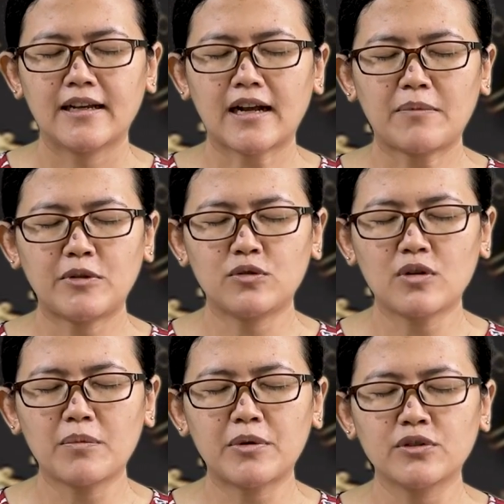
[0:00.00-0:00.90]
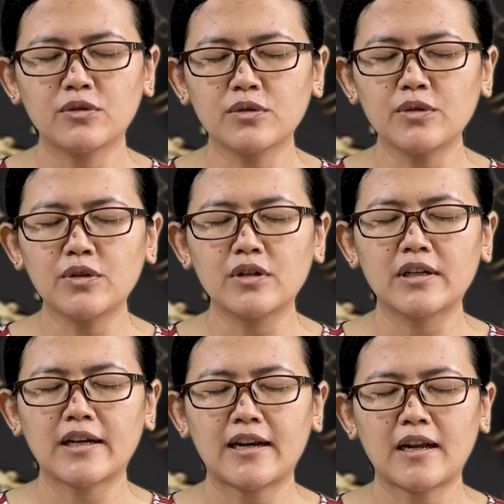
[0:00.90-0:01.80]
Kami juga bersyukur
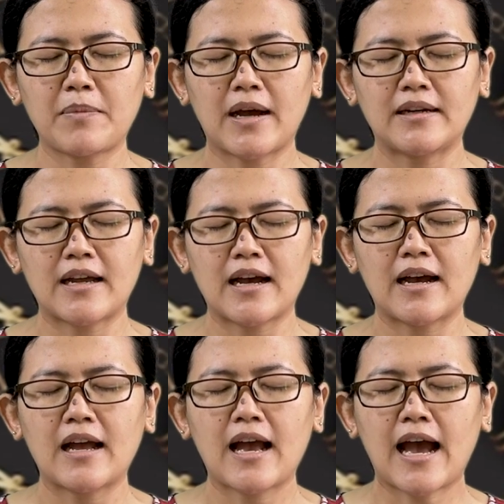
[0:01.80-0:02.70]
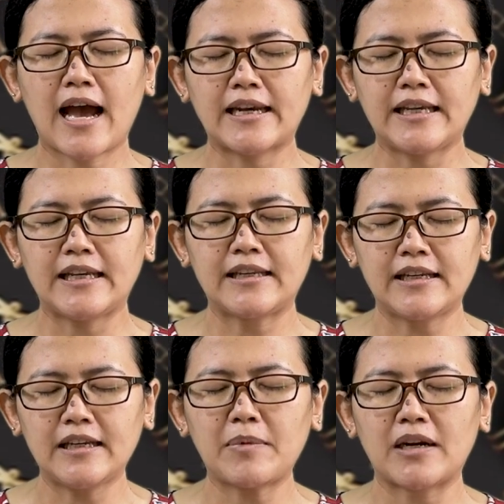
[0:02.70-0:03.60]
karena pada hari
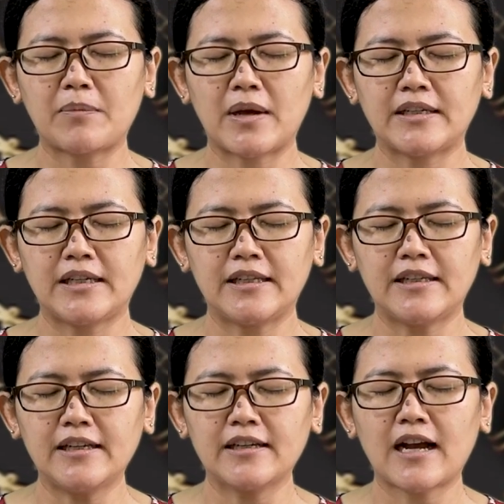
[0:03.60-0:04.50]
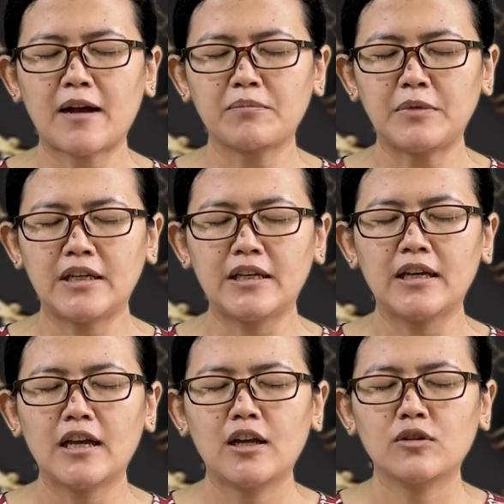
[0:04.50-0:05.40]
ini, pada pagi ini,
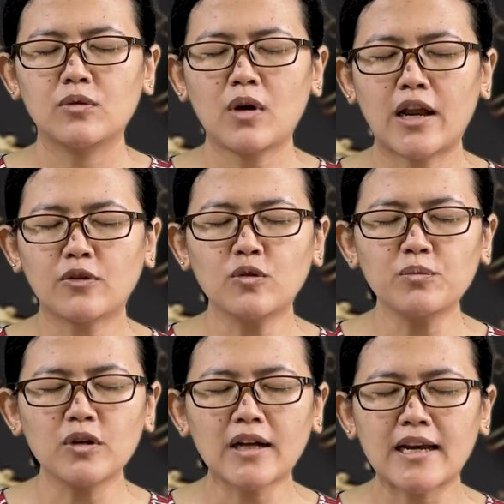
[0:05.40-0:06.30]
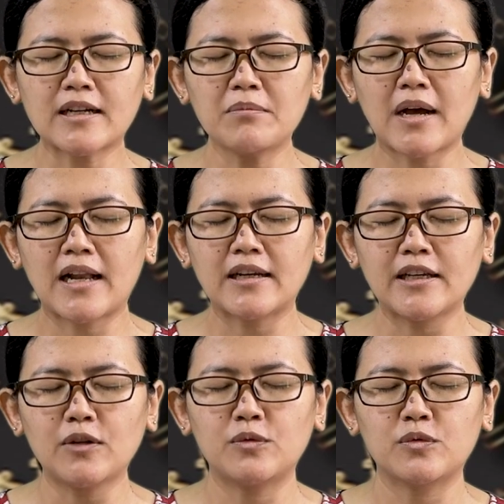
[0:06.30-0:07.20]
kami Tuhan kumpulkan
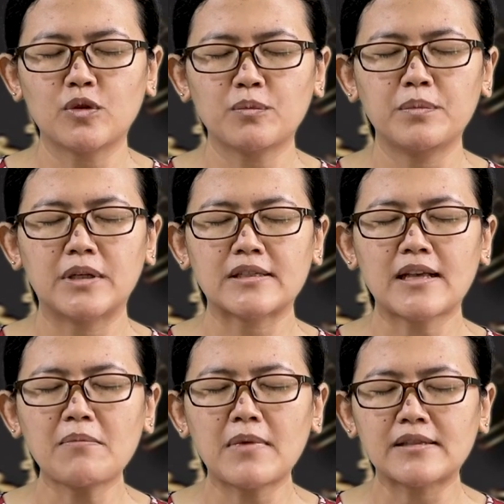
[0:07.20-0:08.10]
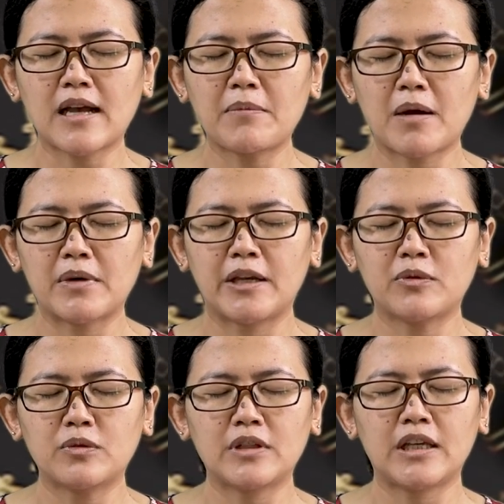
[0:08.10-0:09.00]
kembali untuk bersama-sama
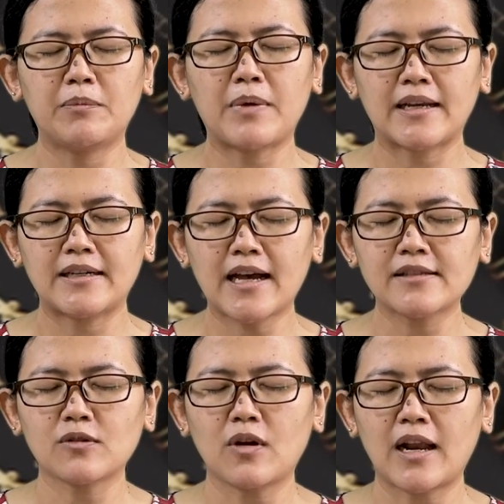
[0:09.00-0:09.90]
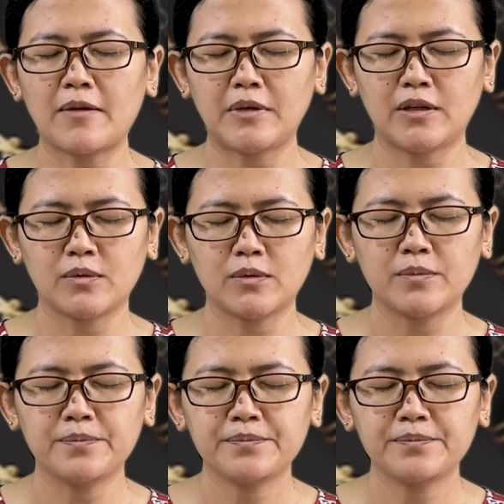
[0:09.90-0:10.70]
mengikuti ibadah sekolah minggu.